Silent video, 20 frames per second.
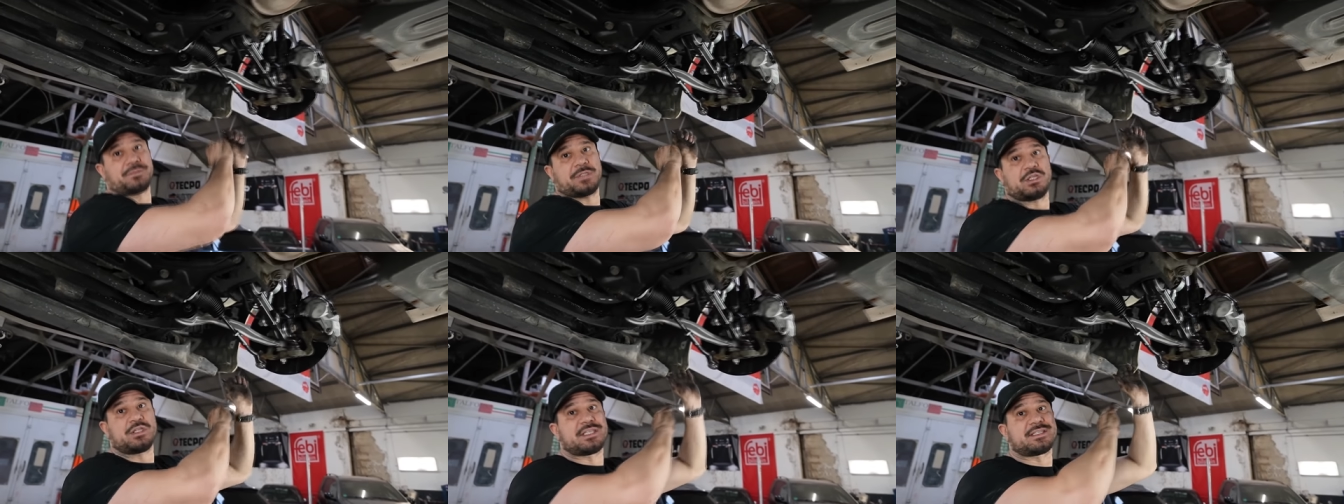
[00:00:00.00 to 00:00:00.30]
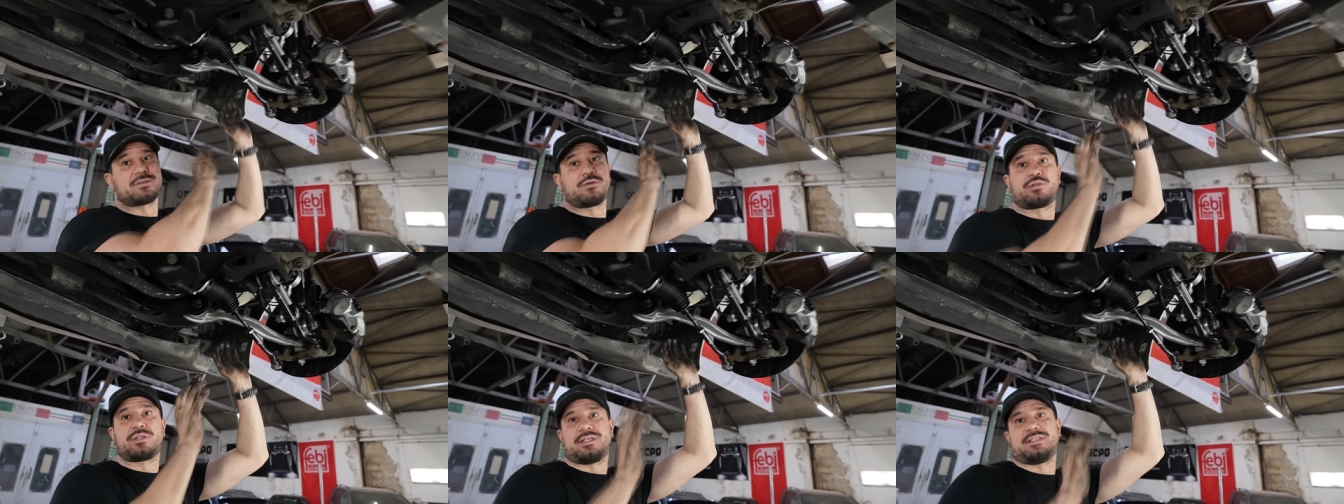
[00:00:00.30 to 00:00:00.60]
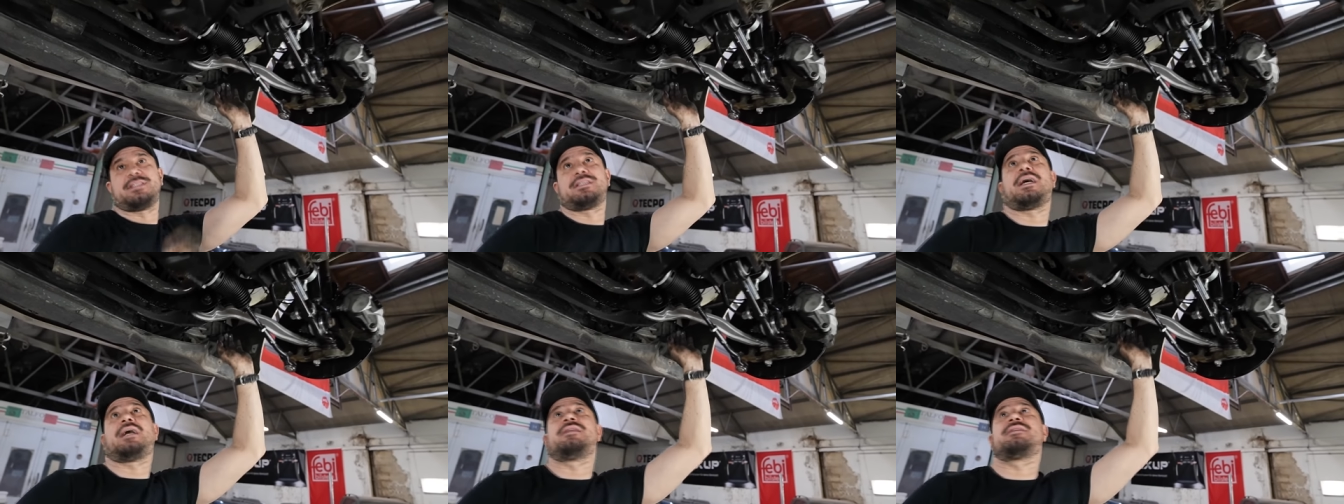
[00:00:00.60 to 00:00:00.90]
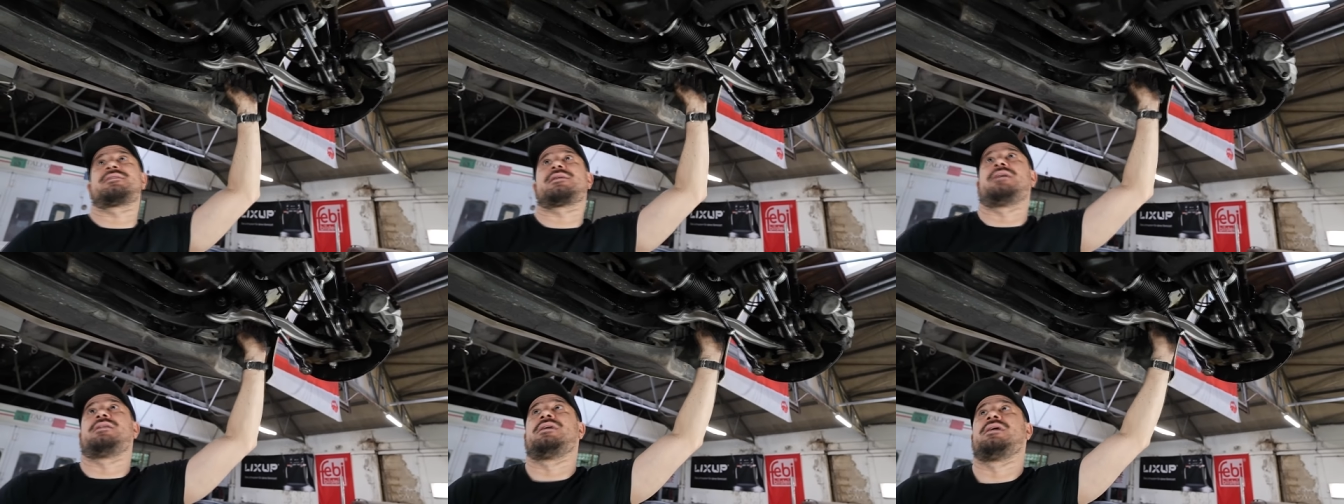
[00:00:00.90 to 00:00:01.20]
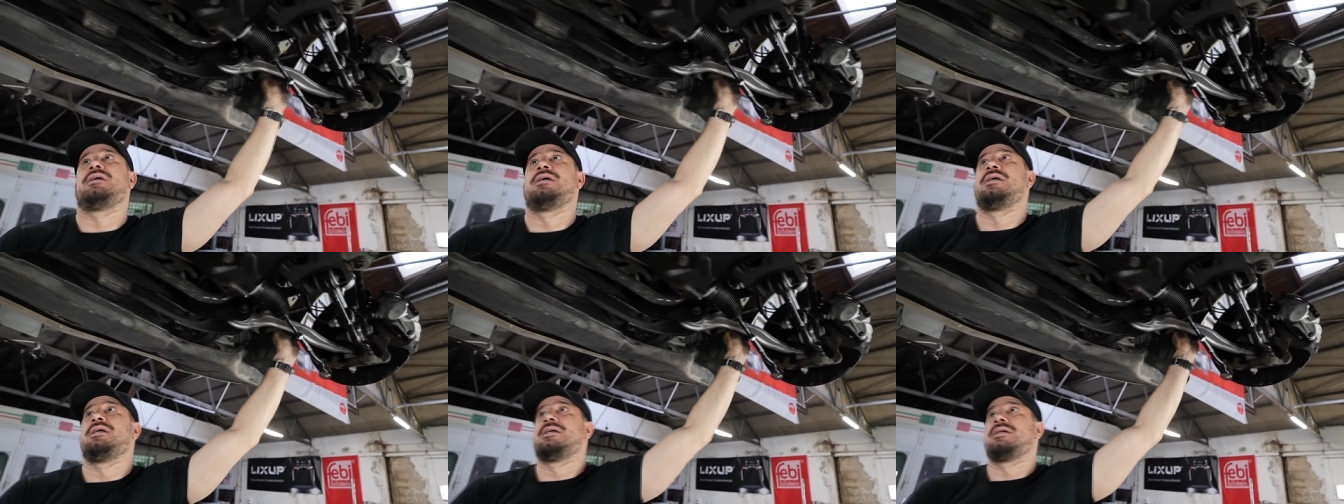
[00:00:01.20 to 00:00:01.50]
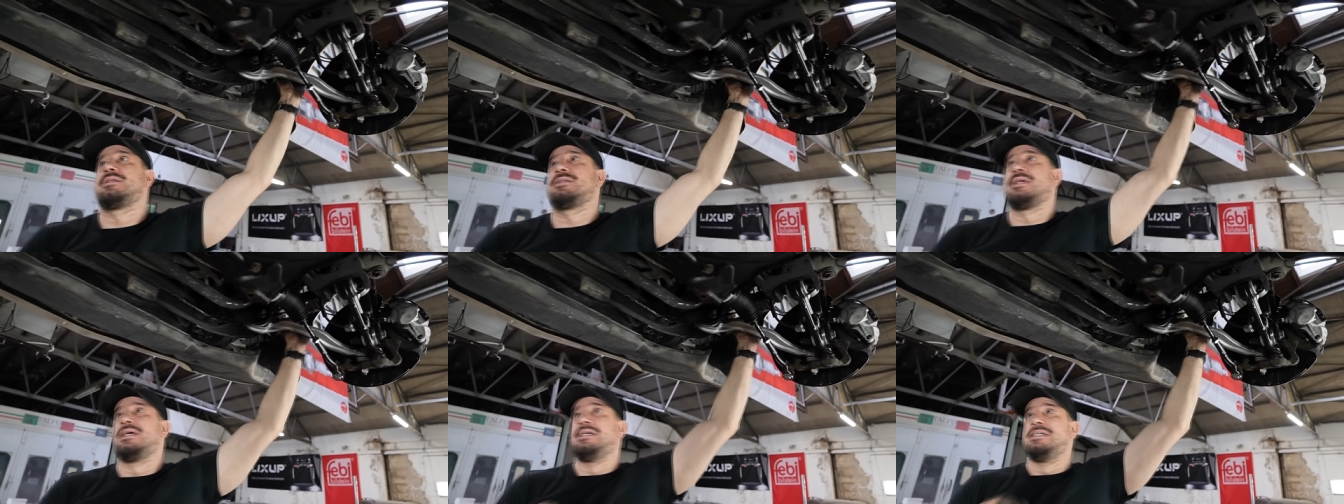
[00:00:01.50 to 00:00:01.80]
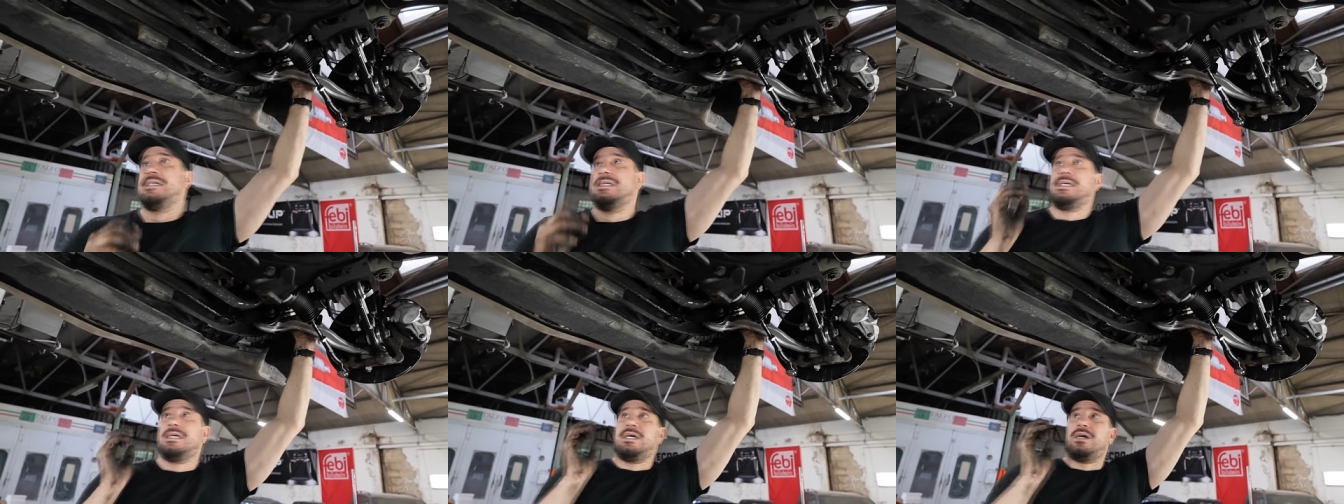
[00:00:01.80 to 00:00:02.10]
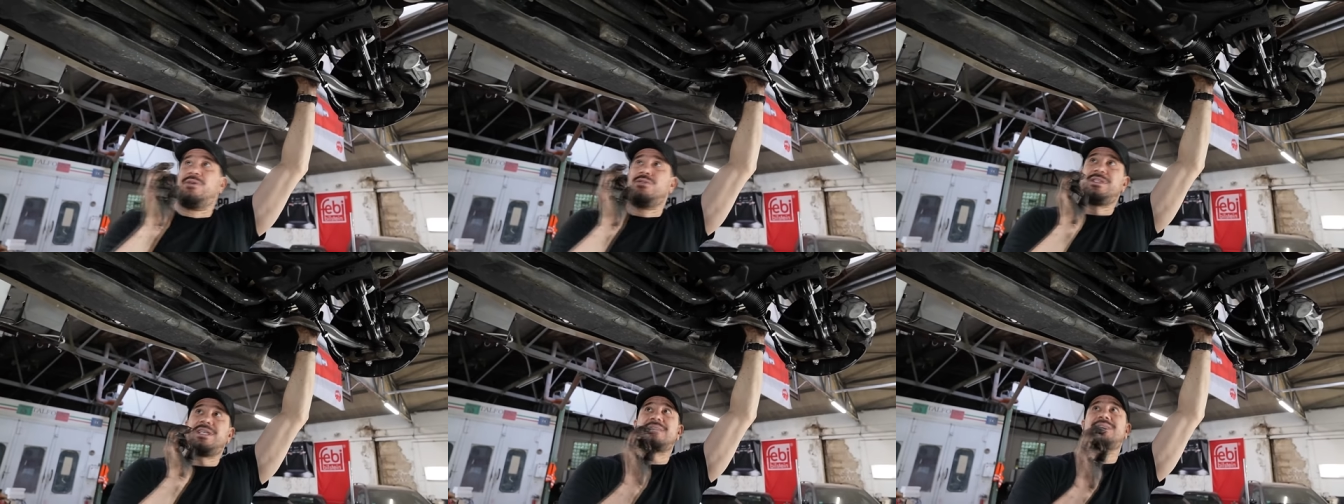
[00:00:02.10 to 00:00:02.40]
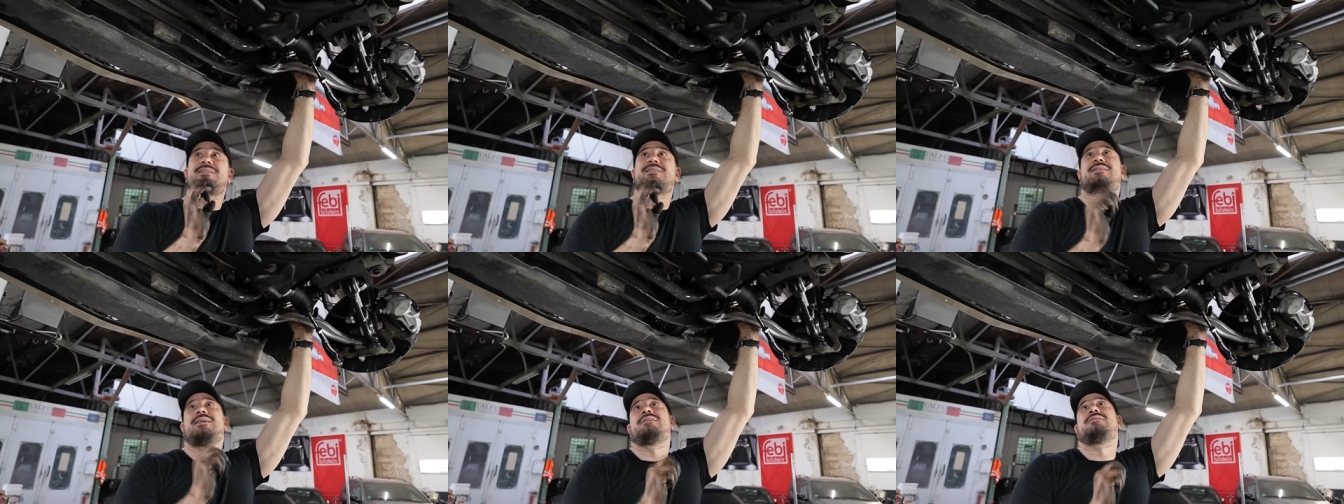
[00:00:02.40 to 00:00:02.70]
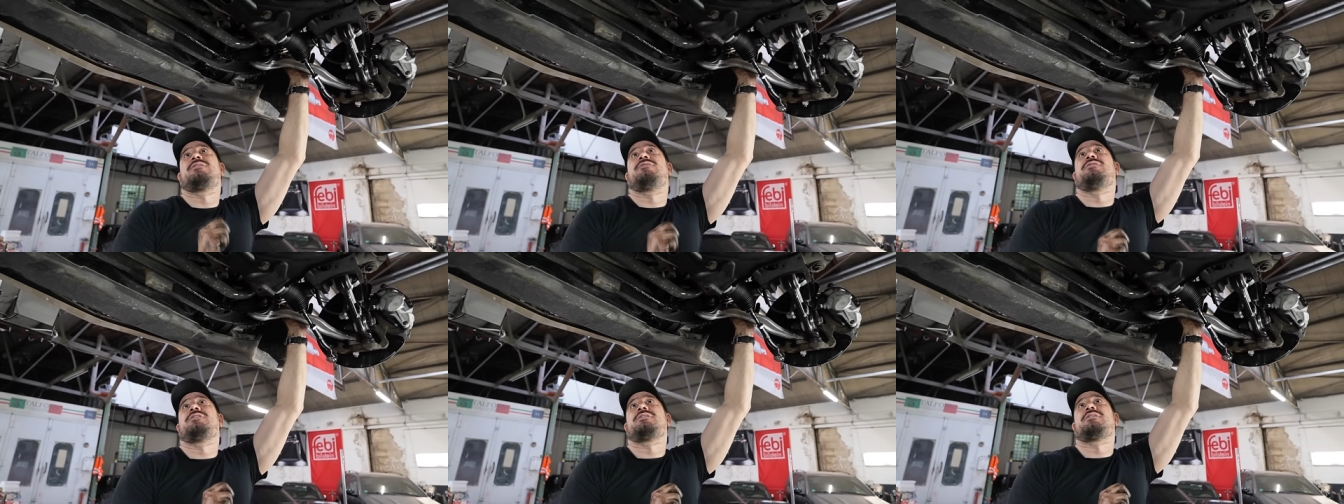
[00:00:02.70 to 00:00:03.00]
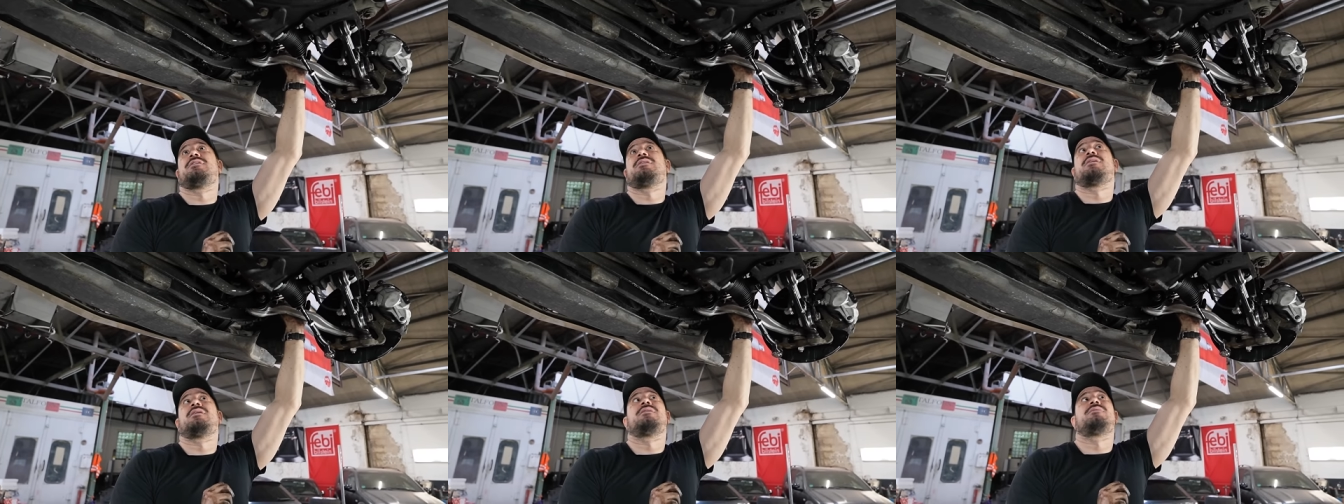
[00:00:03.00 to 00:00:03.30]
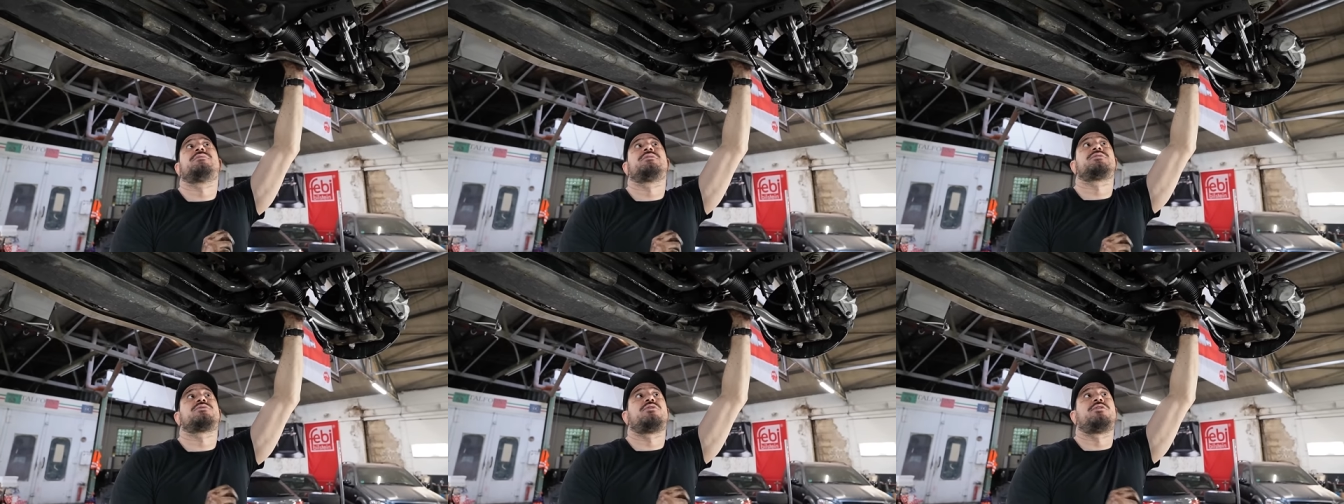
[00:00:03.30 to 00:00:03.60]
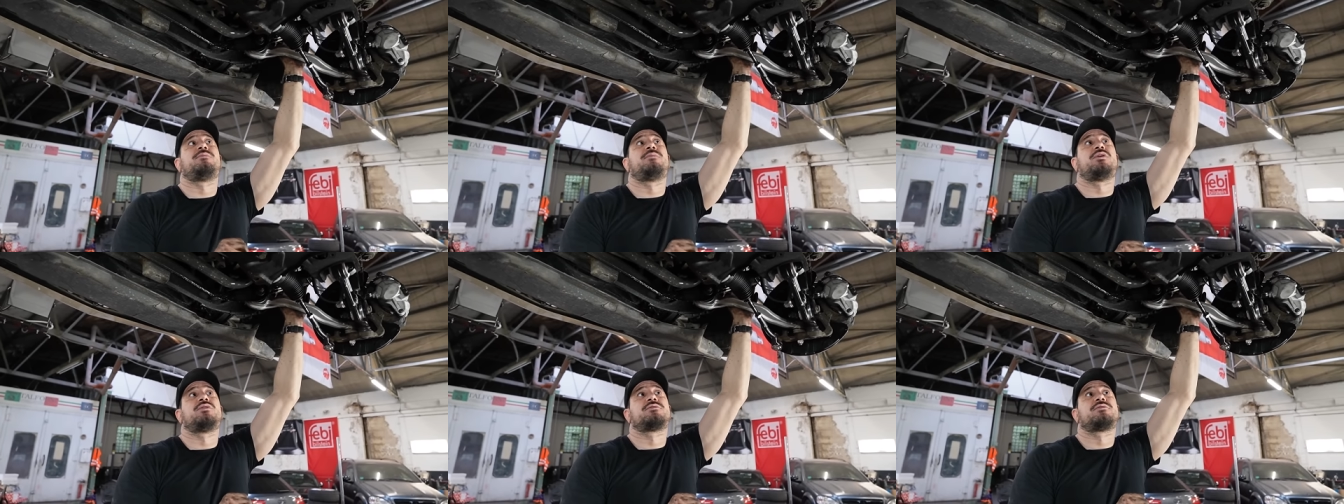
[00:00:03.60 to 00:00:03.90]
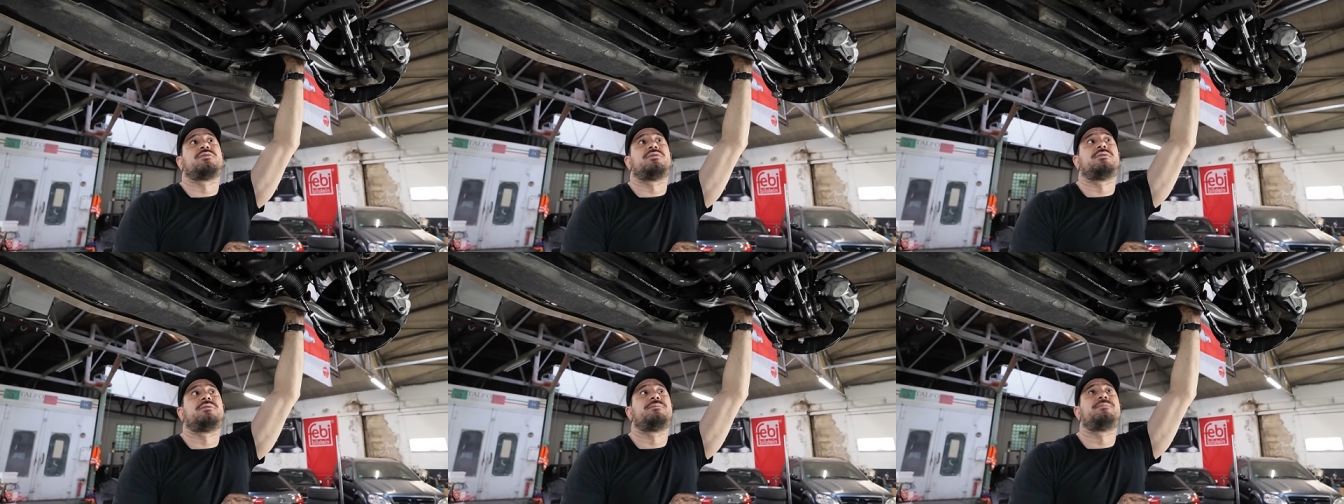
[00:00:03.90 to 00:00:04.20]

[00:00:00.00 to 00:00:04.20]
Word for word: Und das guckt er sich alles an. Und das ist sehr, sehr wichtig bei so einem Auto.